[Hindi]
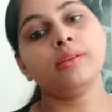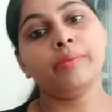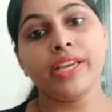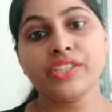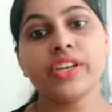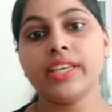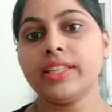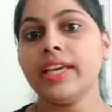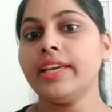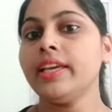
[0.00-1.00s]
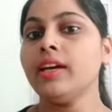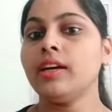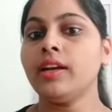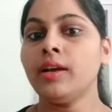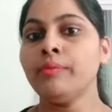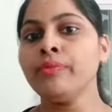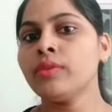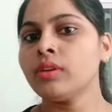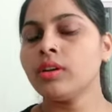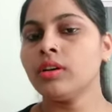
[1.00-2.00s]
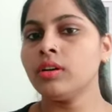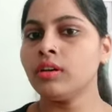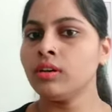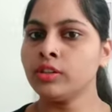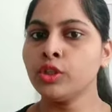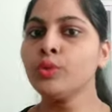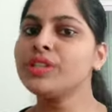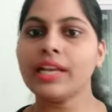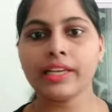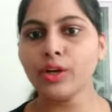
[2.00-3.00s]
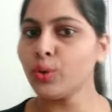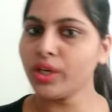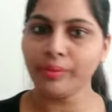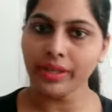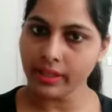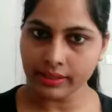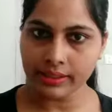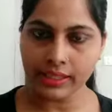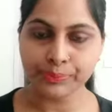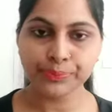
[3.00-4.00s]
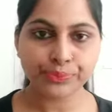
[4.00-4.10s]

बेस्ट रहता है कि अगर हम धूप जला के कोने में रख दें